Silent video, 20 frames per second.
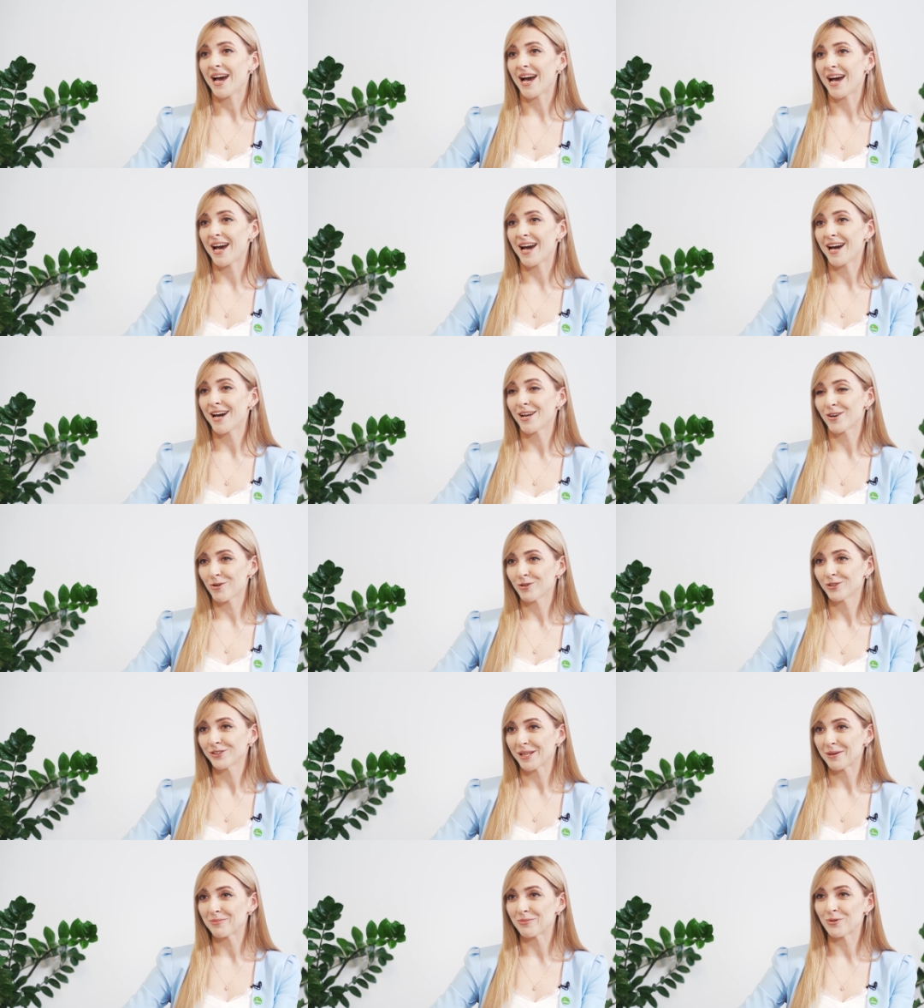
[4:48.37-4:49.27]
a
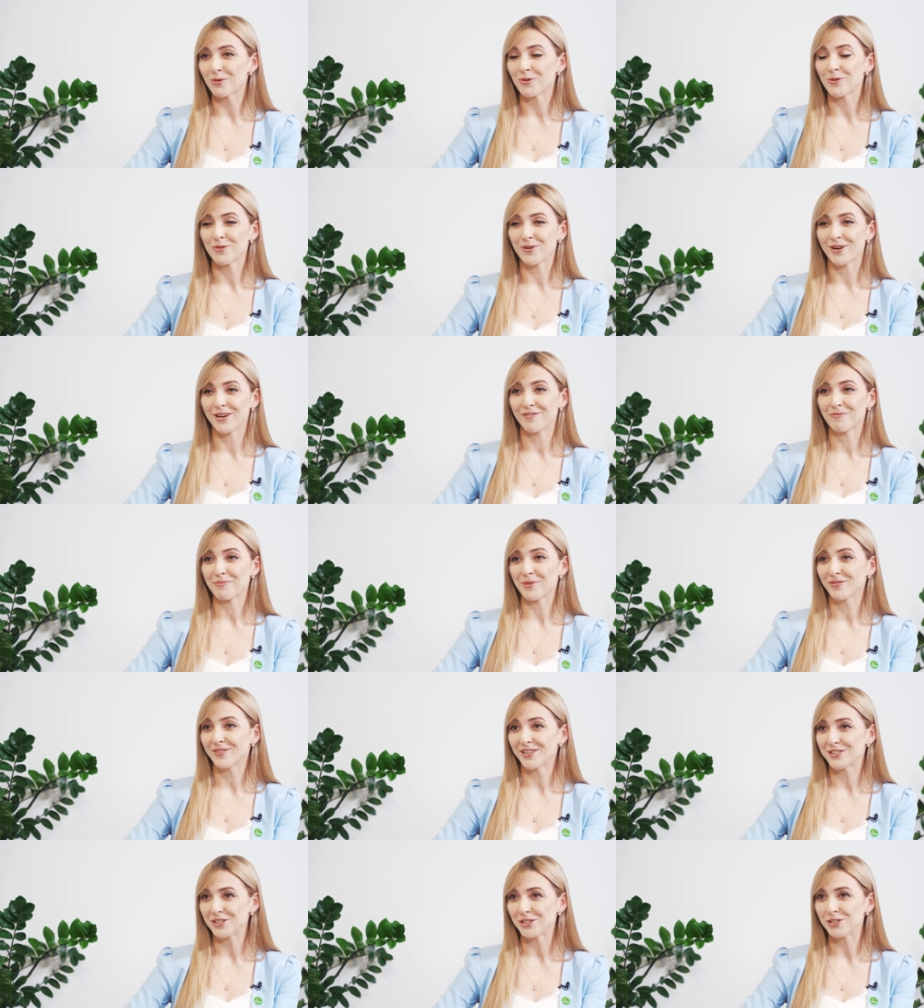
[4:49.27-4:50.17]
rok temu
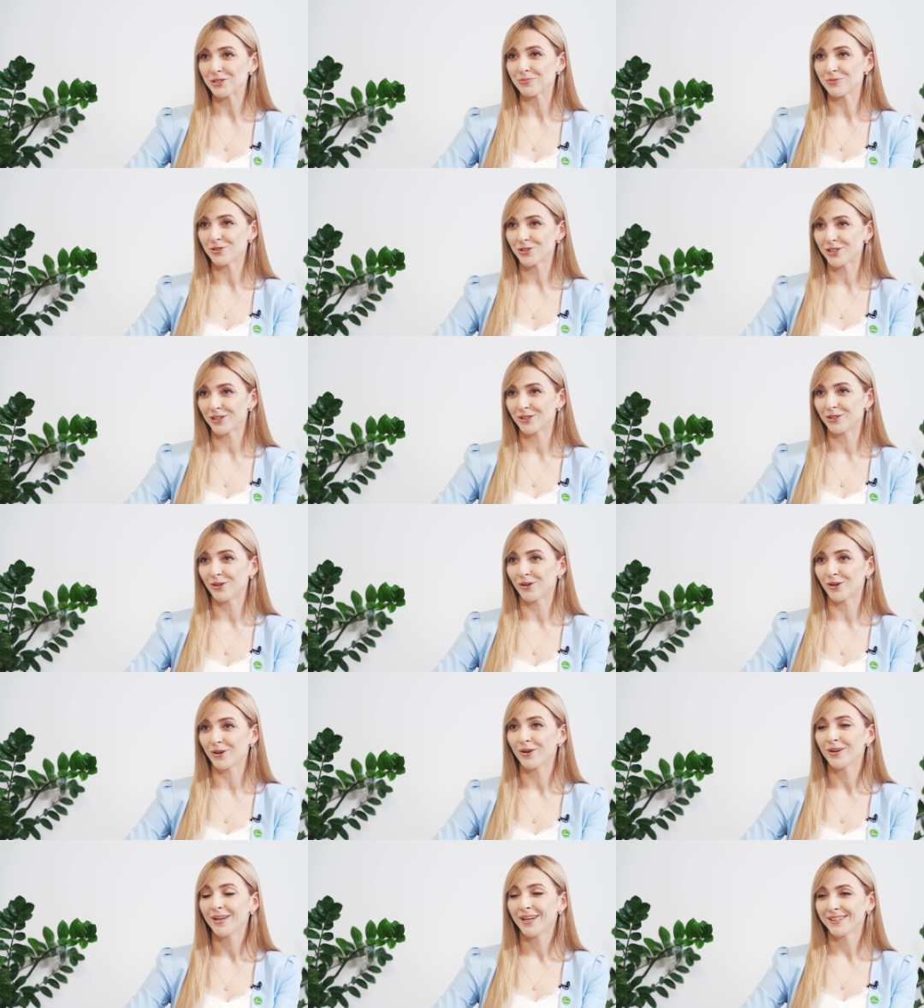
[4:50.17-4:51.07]
wprowadziliśmy się
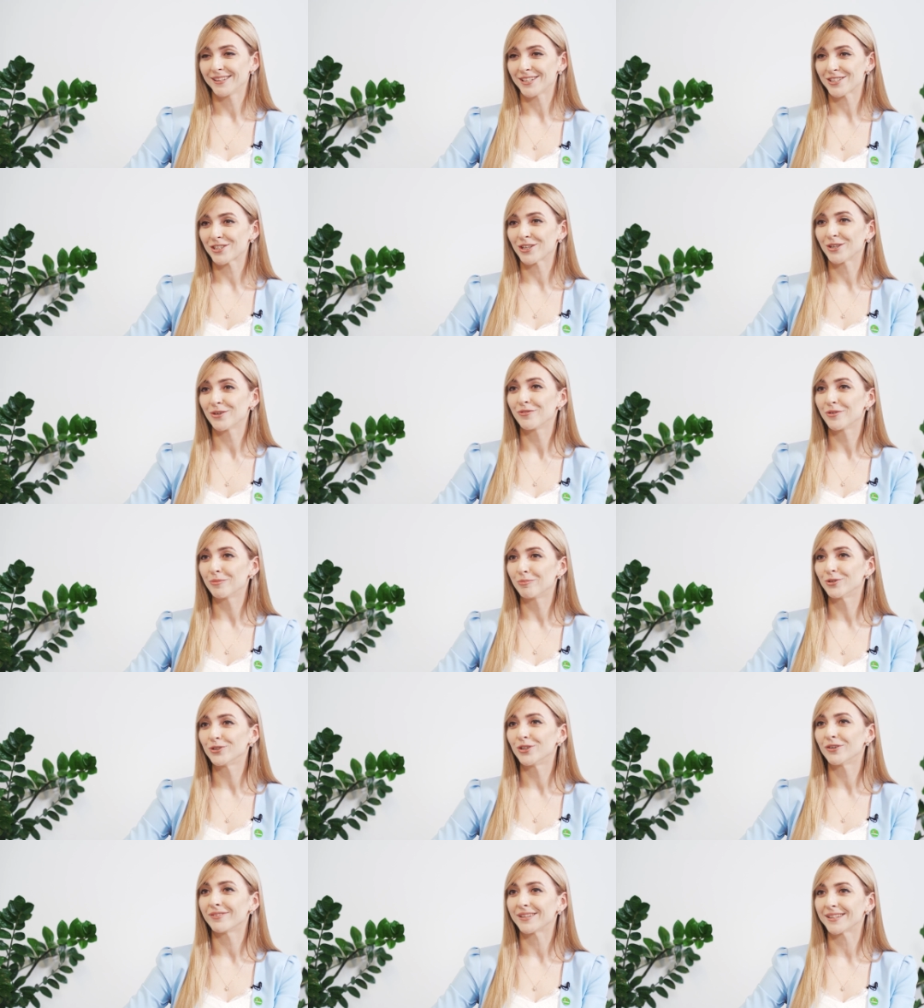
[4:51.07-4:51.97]
do naszego
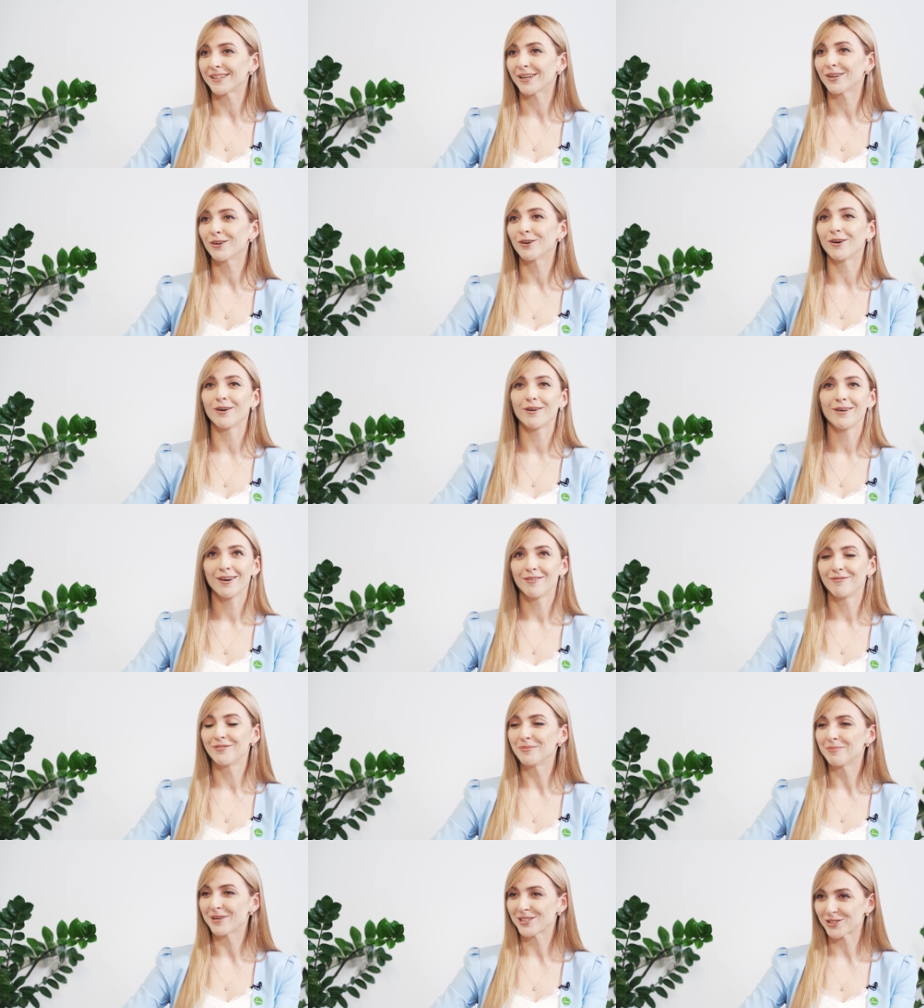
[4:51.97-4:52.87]
wybudowanego,
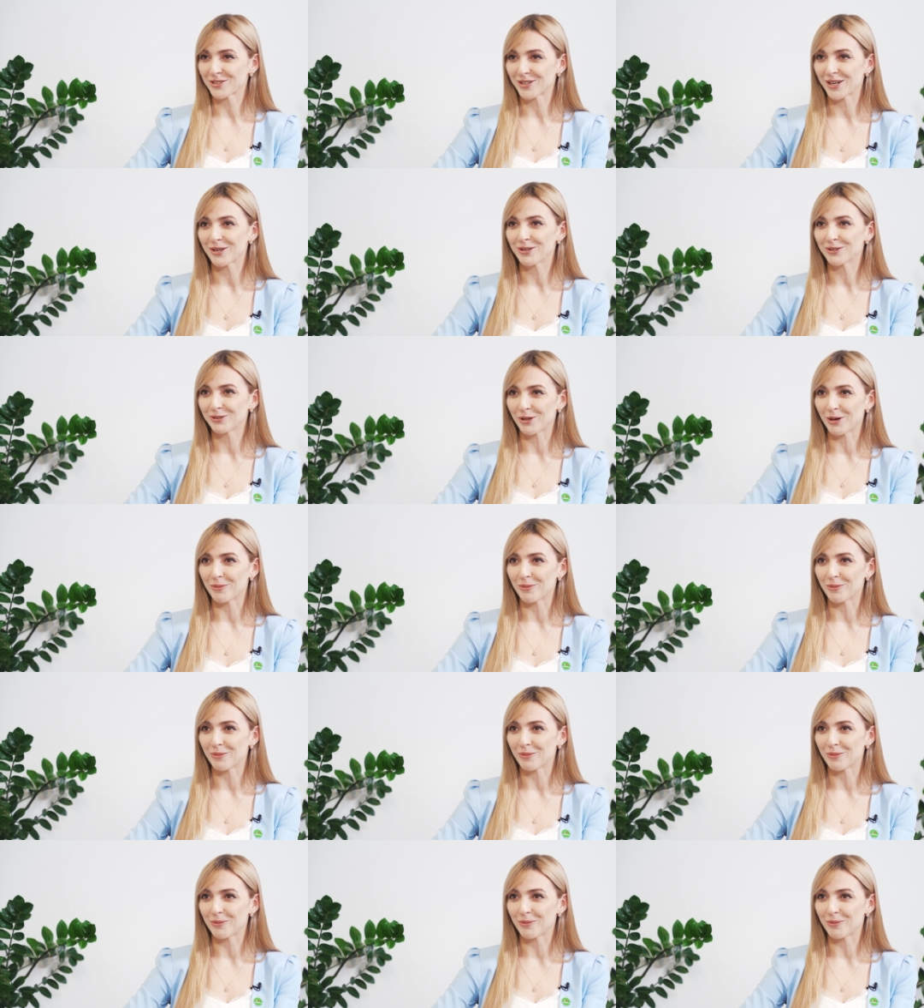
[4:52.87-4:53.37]
wymarzonego